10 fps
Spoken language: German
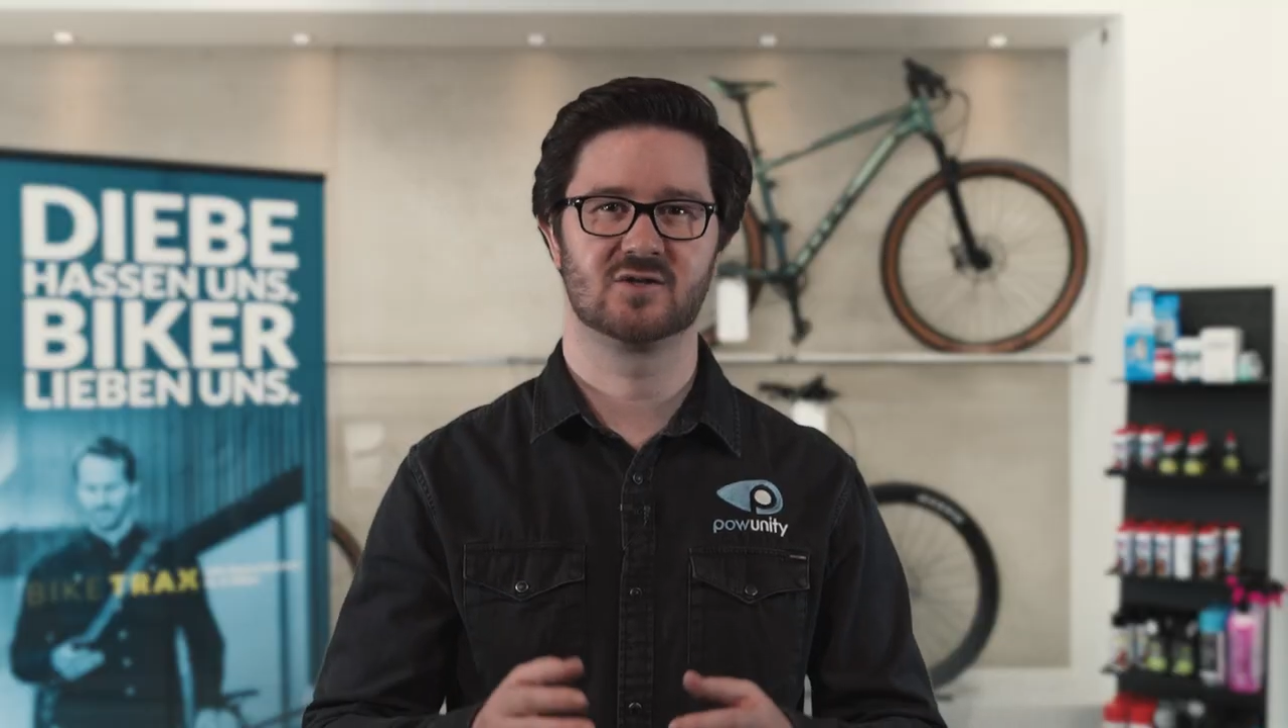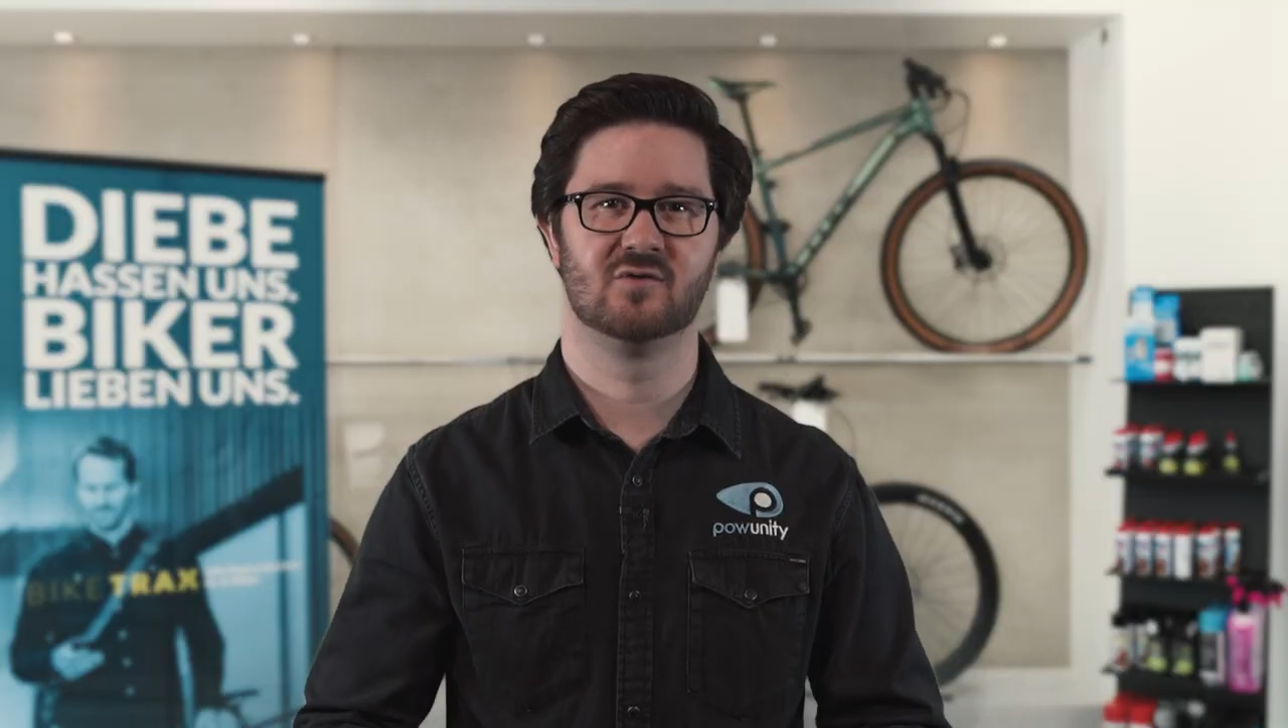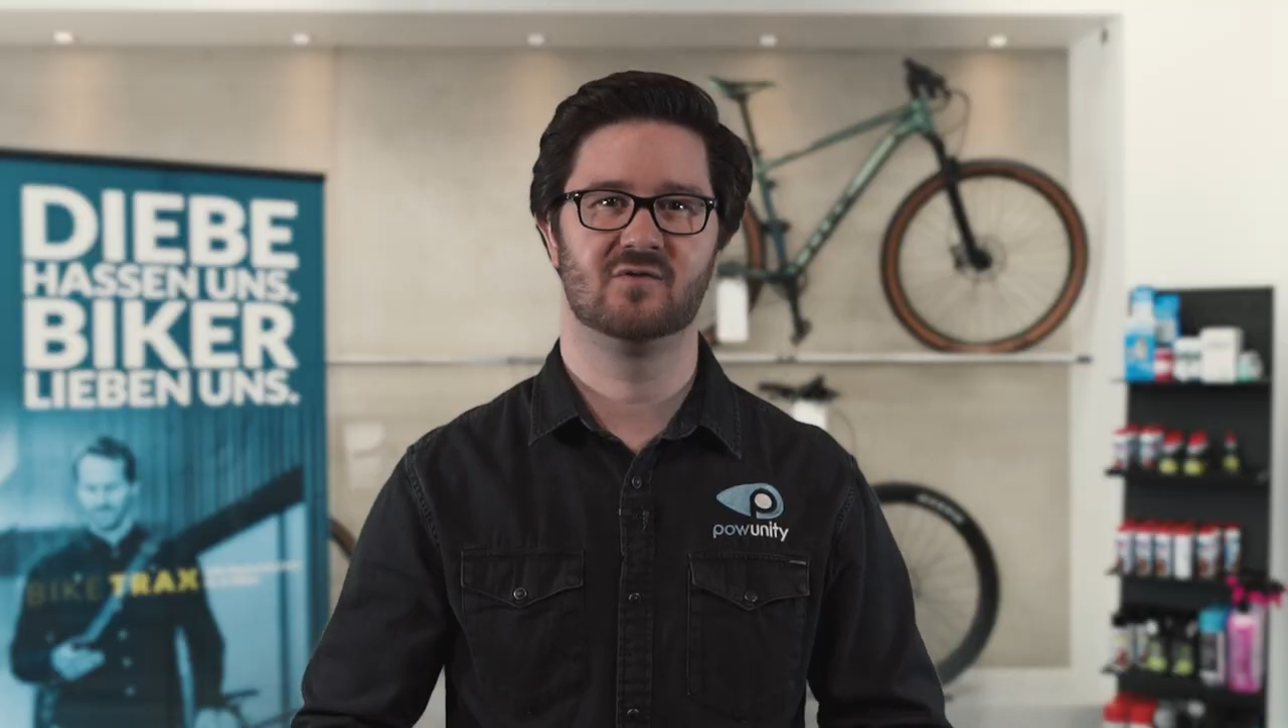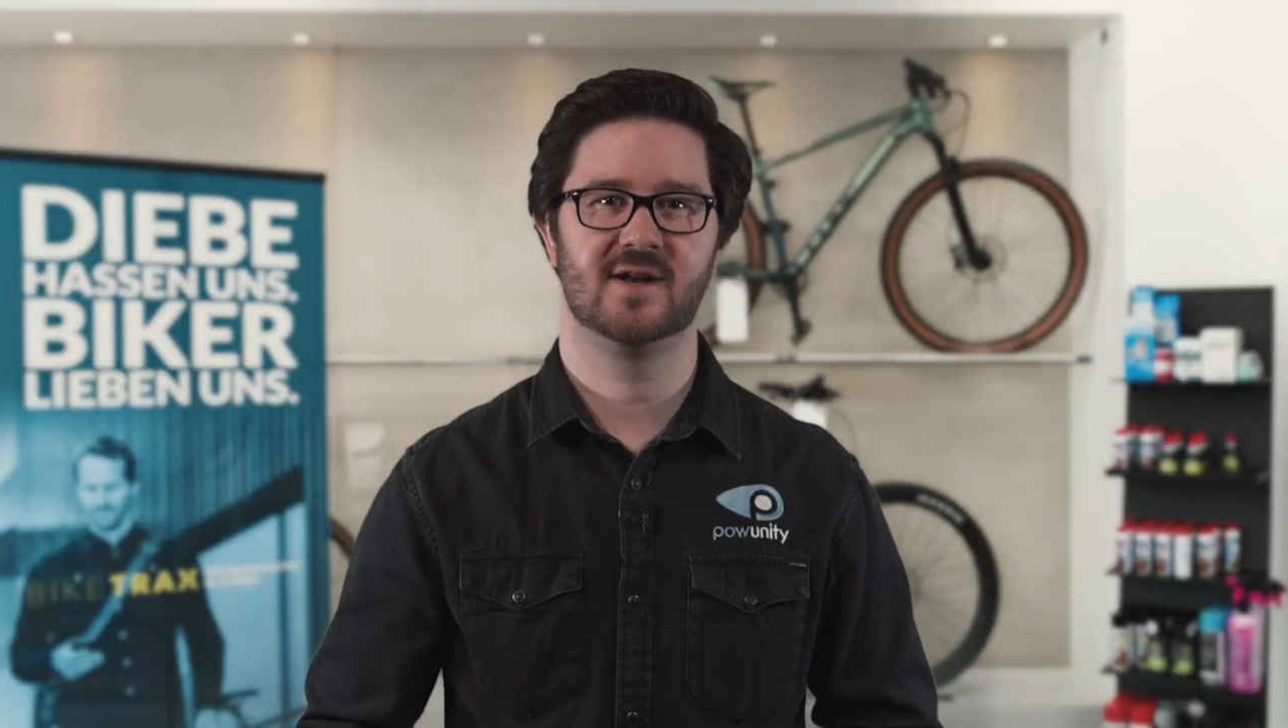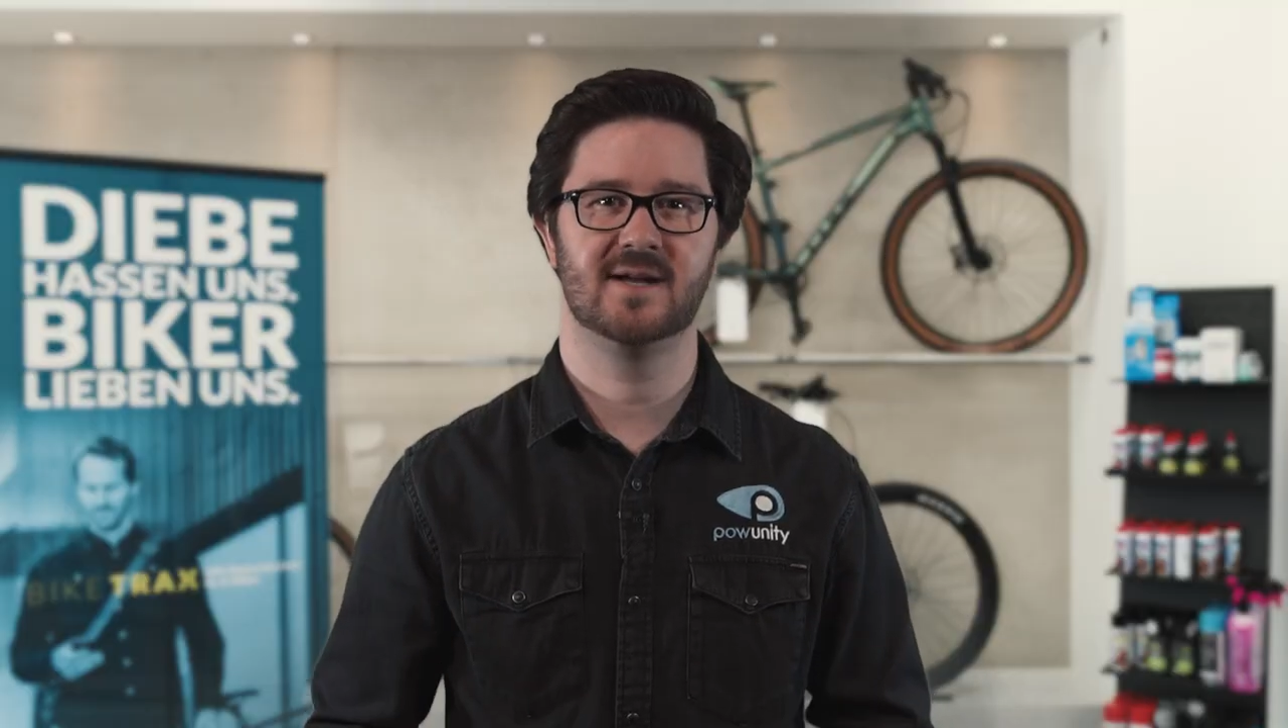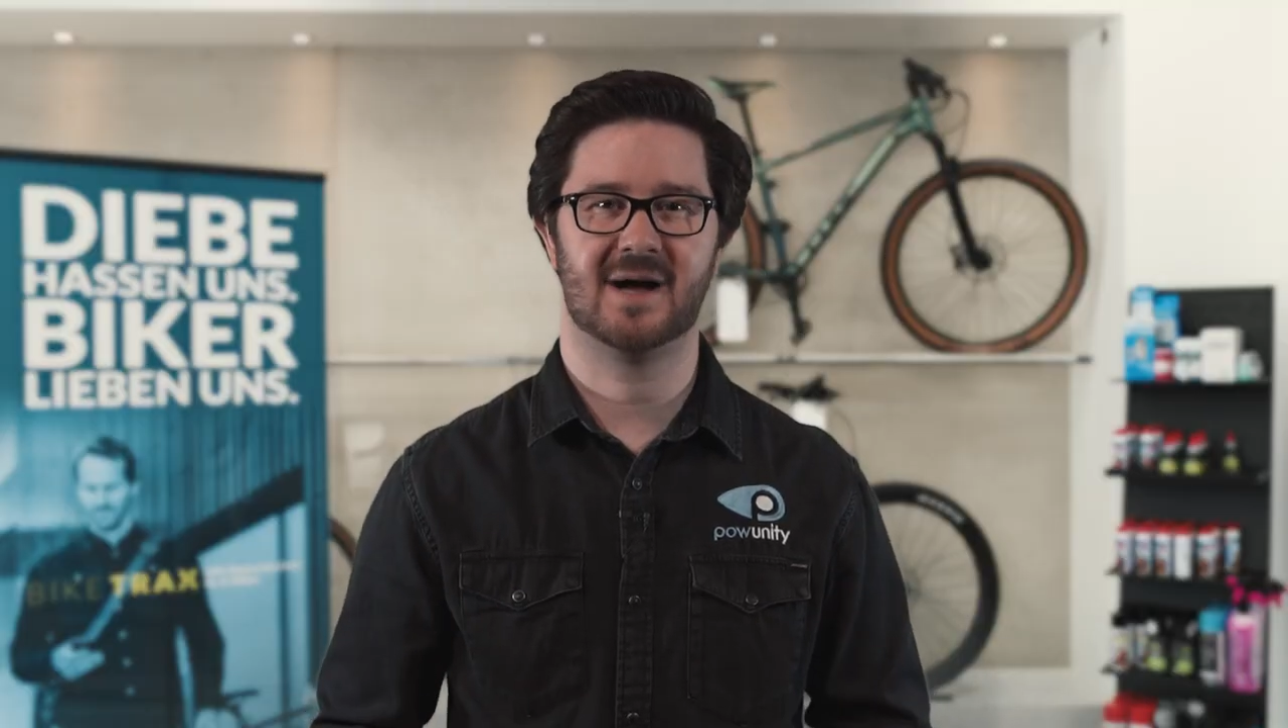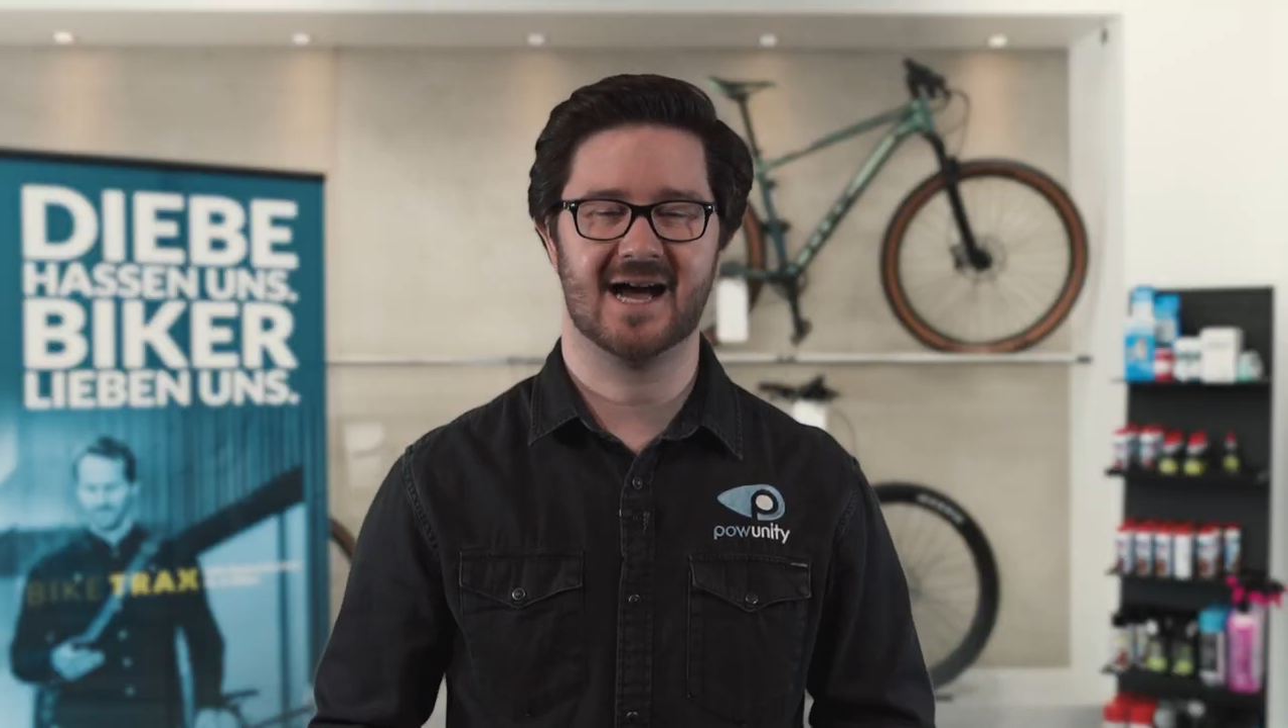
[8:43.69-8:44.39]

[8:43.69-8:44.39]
du von dem